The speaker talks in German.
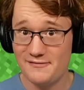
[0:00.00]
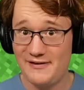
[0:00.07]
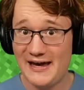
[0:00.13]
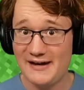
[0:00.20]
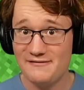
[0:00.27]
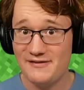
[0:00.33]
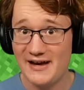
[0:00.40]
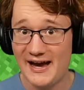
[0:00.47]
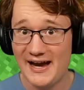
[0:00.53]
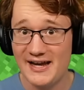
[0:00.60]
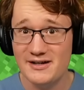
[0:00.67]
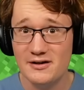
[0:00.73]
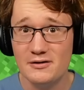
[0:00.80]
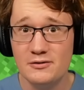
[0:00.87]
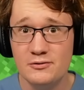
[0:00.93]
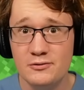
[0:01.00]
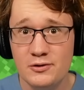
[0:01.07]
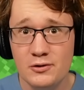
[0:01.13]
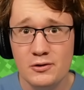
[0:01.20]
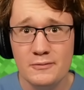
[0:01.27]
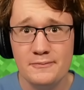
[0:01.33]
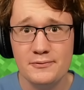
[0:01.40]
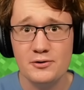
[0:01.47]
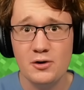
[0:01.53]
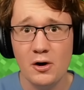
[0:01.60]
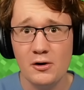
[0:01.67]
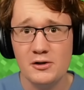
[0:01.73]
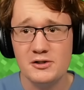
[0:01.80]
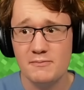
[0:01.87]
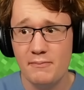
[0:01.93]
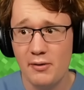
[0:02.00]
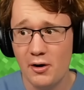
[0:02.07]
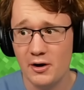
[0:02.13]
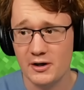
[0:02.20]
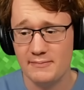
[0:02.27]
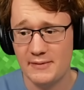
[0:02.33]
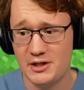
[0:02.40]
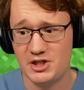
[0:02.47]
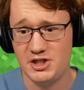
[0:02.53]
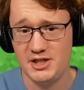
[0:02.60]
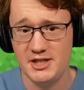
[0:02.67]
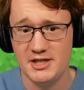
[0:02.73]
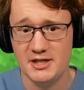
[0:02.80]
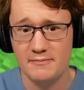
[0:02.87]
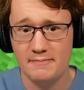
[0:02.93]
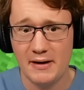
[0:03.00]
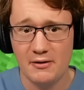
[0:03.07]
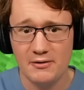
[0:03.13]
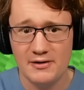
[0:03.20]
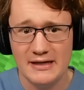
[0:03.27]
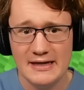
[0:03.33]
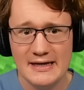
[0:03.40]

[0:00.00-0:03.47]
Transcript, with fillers: werden wir eine Rube Goldberg Maschine bauen.